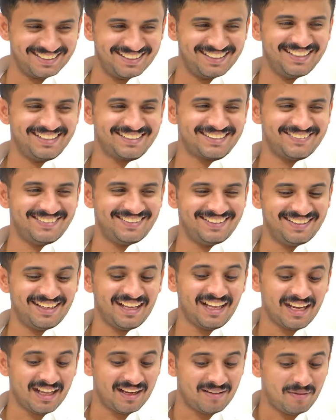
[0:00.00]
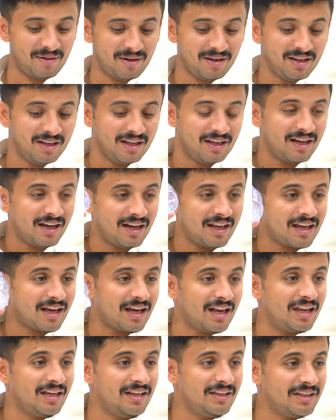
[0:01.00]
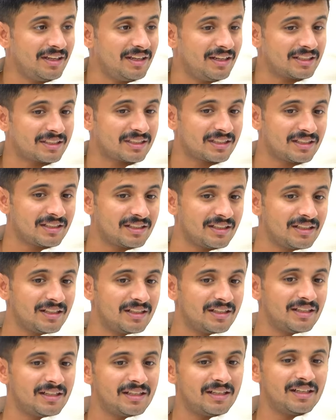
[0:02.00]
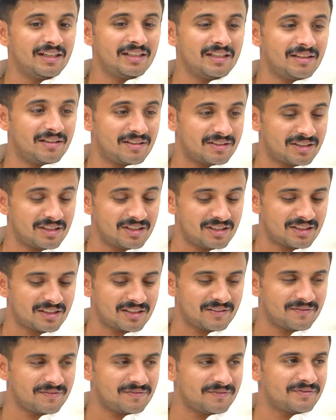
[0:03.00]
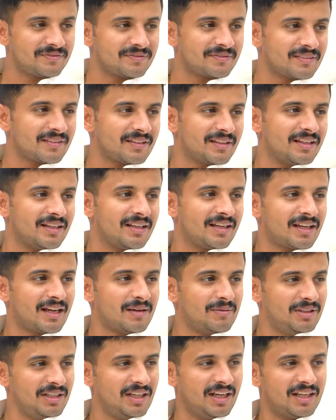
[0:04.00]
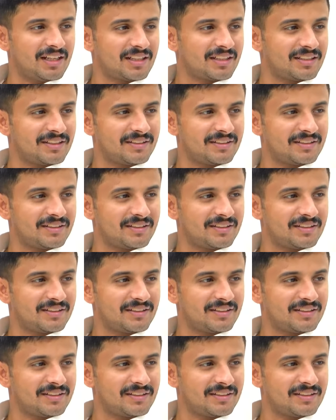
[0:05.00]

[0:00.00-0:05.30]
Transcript: يعني لا لا لا خلاص آه، يعني اسال آه، صدق كم عيالك؟